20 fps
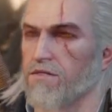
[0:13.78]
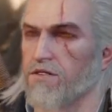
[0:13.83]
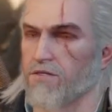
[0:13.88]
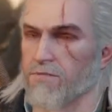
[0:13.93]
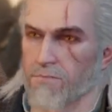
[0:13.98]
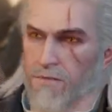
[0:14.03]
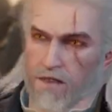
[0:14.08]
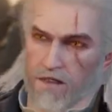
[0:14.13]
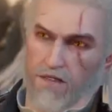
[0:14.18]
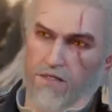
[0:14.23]
もっ
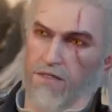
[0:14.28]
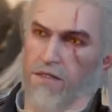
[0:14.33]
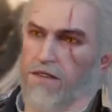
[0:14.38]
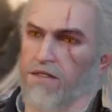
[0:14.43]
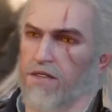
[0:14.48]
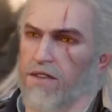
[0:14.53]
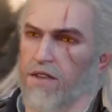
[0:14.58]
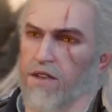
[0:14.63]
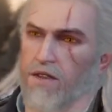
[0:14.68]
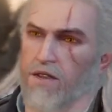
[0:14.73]
とマシ
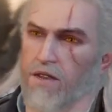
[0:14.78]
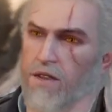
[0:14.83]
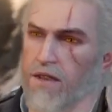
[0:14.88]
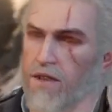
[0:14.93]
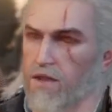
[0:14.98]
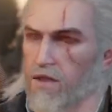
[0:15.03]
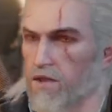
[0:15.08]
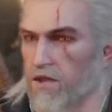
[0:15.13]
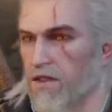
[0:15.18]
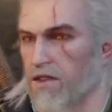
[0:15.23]
な仕事
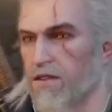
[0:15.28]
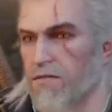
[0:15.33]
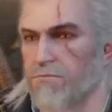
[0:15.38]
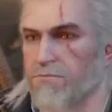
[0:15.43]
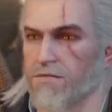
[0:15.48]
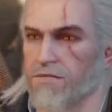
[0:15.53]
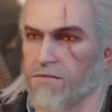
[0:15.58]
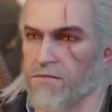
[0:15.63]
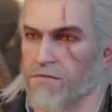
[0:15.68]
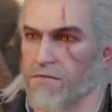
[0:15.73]
仲間を選
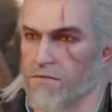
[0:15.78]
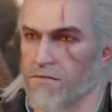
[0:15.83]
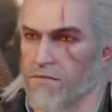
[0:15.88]
べ